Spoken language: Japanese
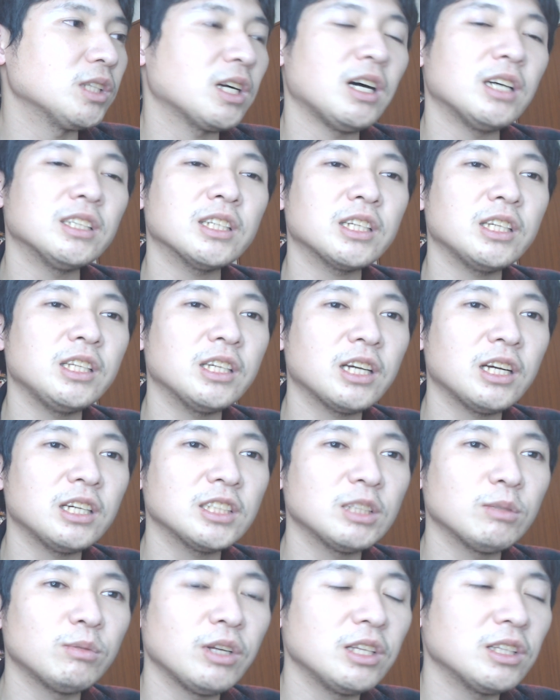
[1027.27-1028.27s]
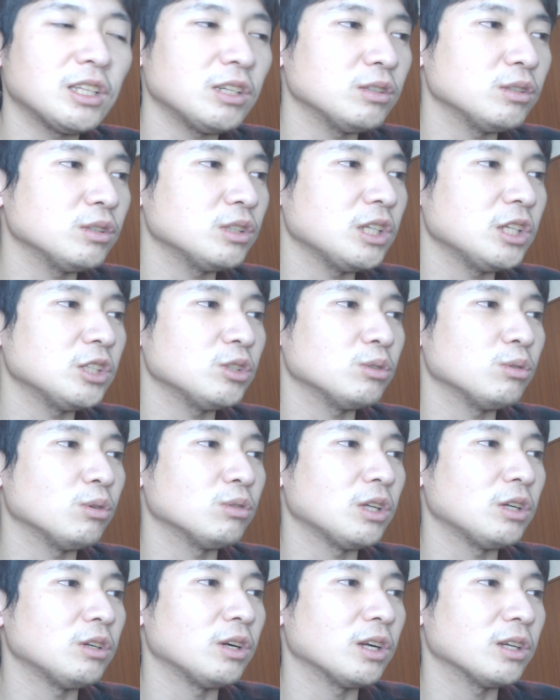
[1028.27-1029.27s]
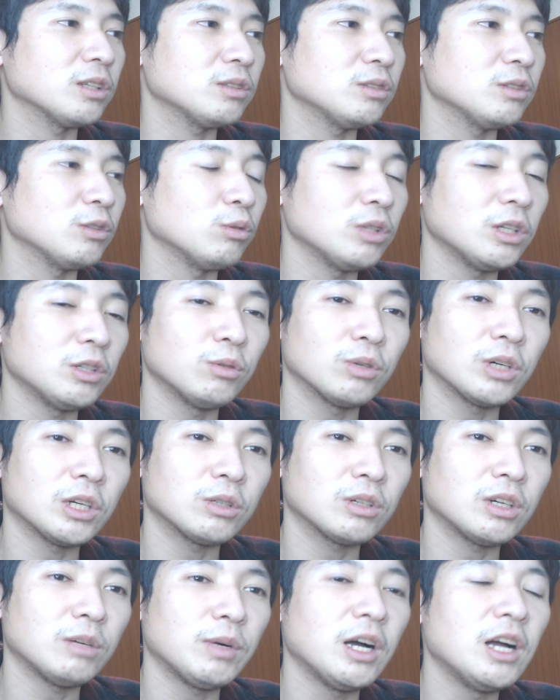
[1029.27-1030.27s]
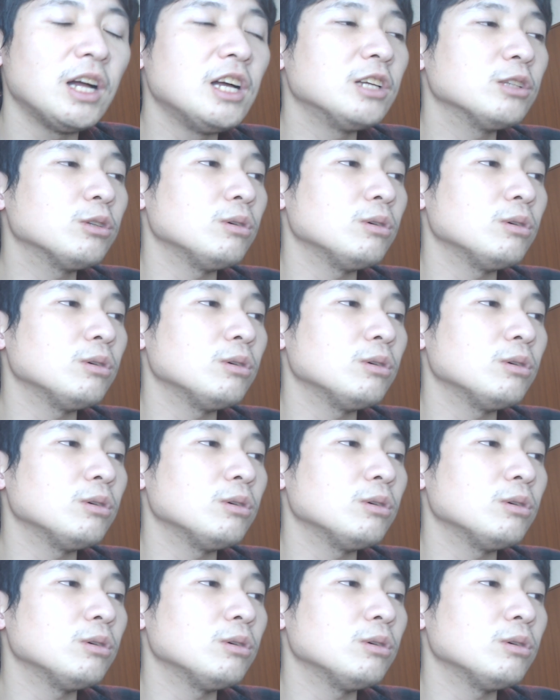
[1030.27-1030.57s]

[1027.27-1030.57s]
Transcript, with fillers: で川崎に関してもレンタル選手どうなるのどうなるのかとか、まあ、